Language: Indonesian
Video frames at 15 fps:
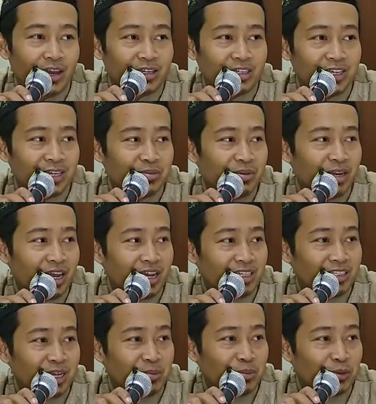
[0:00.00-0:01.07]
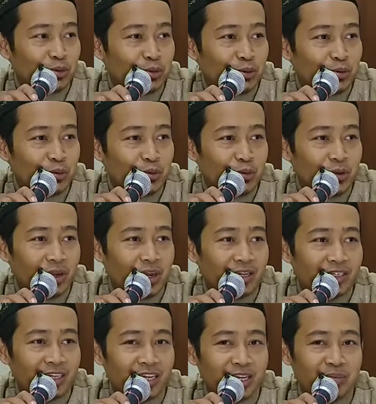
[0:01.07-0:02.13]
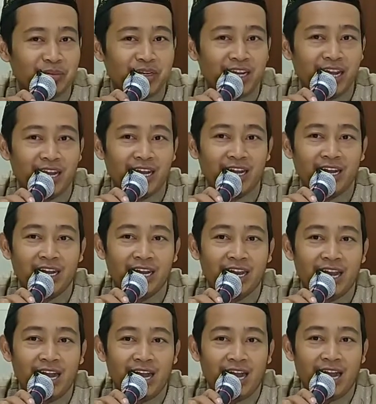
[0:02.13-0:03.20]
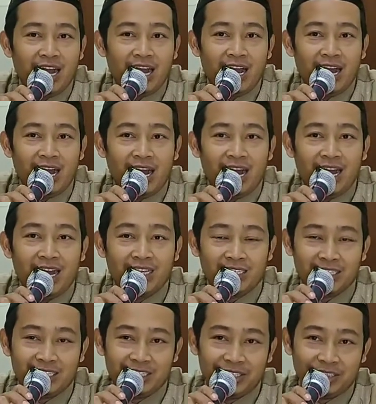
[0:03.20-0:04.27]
Ada yang bilang Sabtu, ada yang bilang Ahad.